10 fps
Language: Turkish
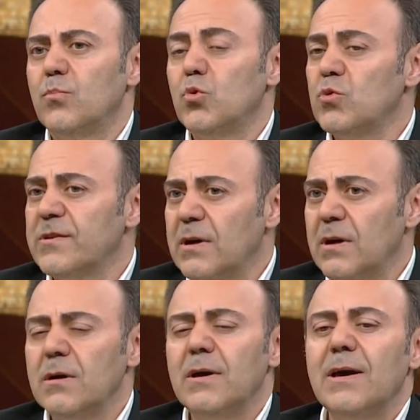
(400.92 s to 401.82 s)

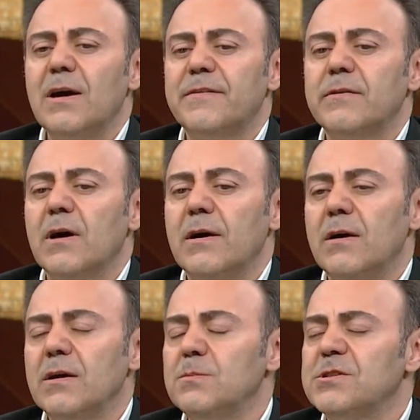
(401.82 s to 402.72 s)
burada eğer
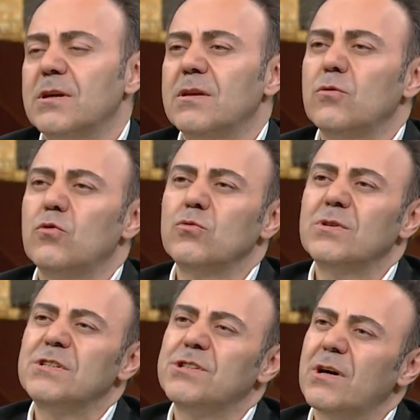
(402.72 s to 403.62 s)
herhangi bir şekilde
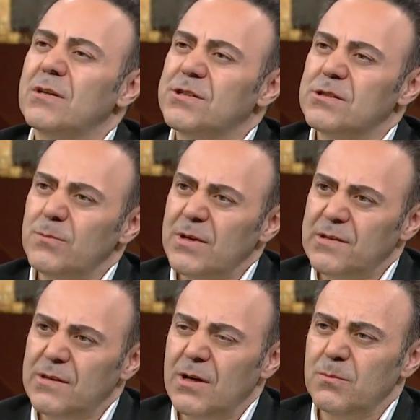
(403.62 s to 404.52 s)
ürünü ticarileştirmek
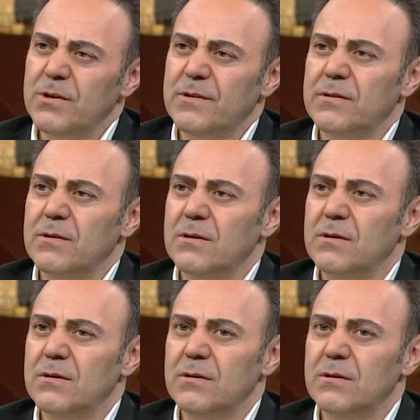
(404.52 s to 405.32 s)
isteyen bir e,